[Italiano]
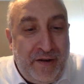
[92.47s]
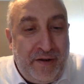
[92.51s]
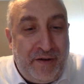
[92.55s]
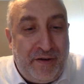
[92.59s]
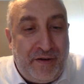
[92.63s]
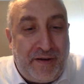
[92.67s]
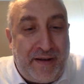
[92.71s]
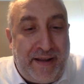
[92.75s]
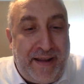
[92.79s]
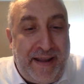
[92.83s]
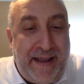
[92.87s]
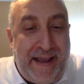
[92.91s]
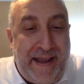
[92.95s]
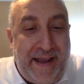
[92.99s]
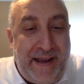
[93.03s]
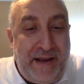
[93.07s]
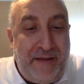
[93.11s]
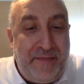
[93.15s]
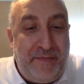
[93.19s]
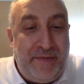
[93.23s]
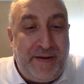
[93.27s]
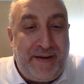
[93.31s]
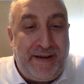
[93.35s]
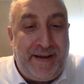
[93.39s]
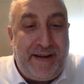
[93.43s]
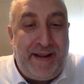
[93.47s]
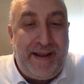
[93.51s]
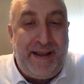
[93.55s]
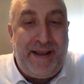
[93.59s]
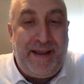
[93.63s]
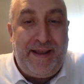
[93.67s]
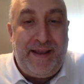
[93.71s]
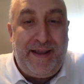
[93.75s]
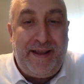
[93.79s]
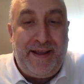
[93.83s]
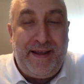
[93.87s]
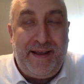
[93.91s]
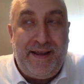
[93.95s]
ok?
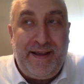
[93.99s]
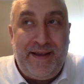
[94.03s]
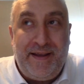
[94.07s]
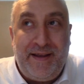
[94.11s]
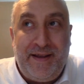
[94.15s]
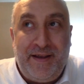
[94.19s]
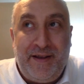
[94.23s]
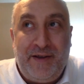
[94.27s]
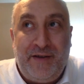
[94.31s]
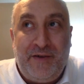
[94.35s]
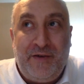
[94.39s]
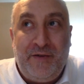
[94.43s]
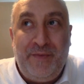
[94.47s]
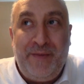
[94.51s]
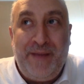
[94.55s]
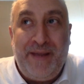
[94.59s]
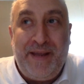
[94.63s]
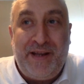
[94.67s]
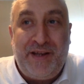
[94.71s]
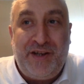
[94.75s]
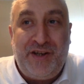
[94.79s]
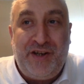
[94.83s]
Perché eh, come